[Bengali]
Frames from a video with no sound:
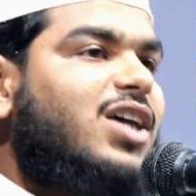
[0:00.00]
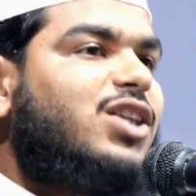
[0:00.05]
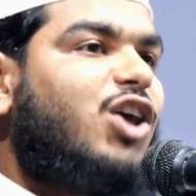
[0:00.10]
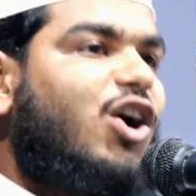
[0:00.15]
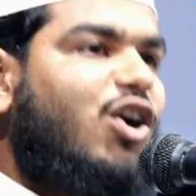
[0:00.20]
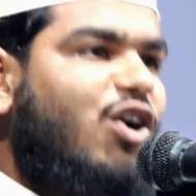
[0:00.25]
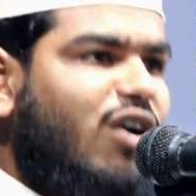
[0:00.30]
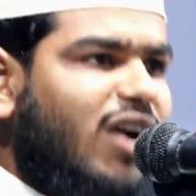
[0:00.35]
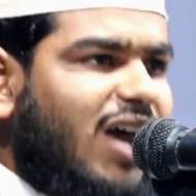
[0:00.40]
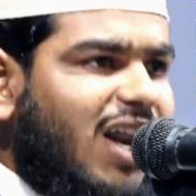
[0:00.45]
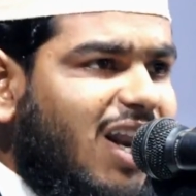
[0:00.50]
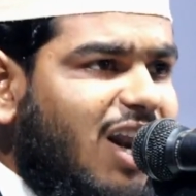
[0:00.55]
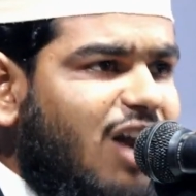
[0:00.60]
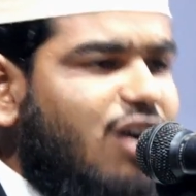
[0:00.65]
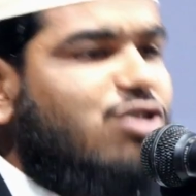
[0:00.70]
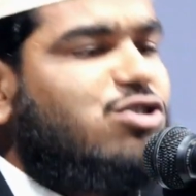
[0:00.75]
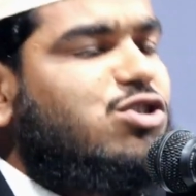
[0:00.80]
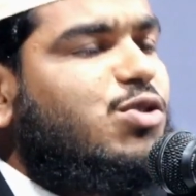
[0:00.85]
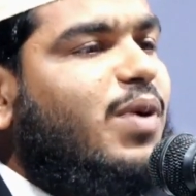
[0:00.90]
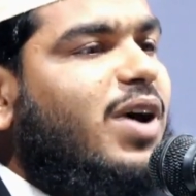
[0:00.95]
তখন আল্লাহ
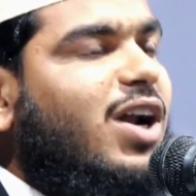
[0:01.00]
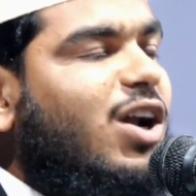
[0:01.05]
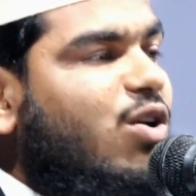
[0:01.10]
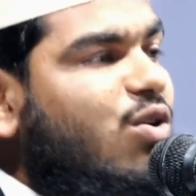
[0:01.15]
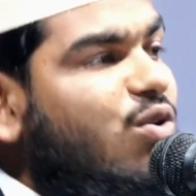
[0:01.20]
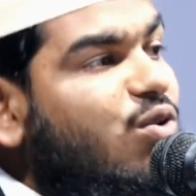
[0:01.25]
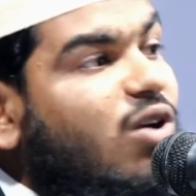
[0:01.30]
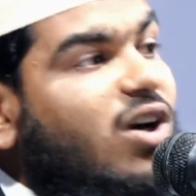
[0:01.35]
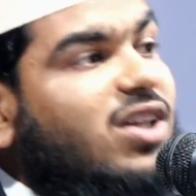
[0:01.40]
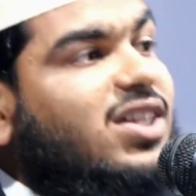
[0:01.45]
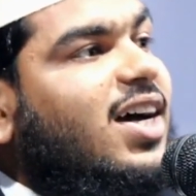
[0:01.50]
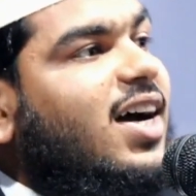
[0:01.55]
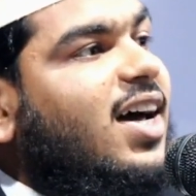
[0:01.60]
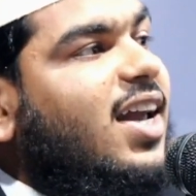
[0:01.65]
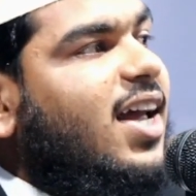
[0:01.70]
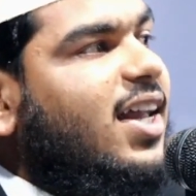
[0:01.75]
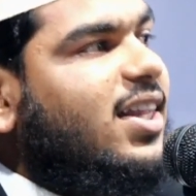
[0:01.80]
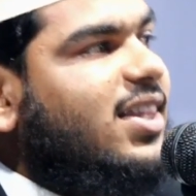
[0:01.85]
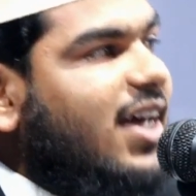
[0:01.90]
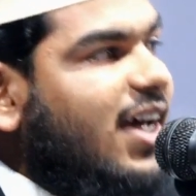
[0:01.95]
সুবাহ
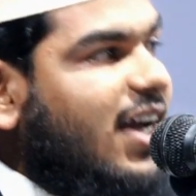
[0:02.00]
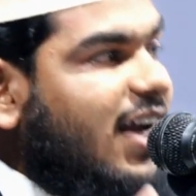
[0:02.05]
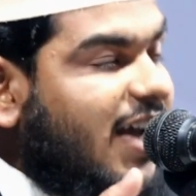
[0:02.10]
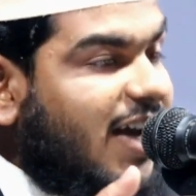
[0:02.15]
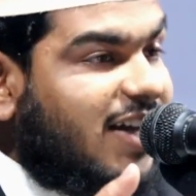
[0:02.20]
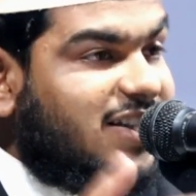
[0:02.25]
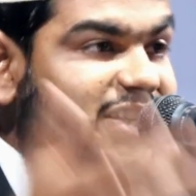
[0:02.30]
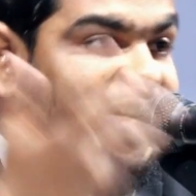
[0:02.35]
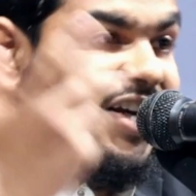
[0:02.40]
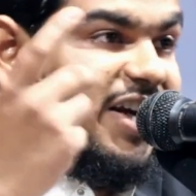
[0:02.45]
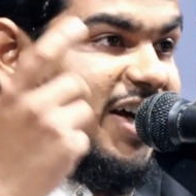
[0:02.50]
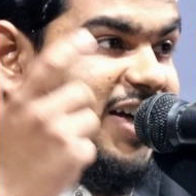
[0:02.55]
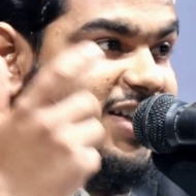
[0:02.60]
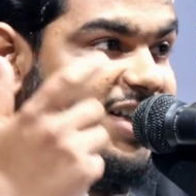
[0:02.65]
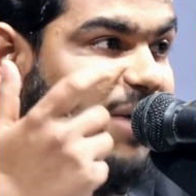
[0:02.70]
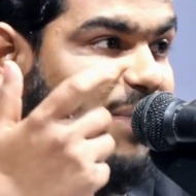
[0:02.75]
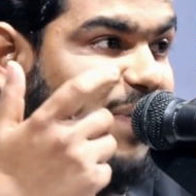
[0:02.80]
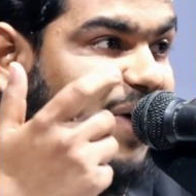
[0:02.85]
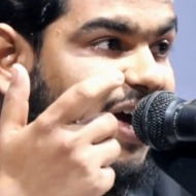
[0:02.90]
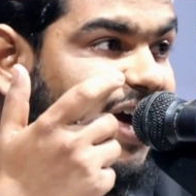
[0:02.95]
তার কাছে নিয়ে
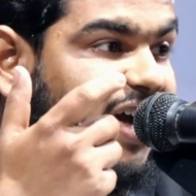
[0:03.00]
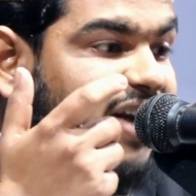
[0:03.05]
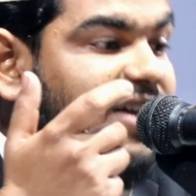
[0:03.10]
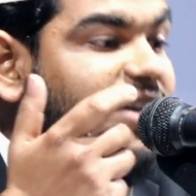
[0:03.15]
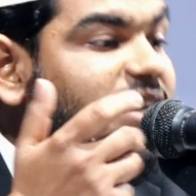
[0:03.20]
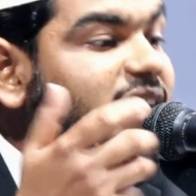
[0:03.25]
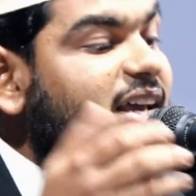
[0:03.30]
যাবেন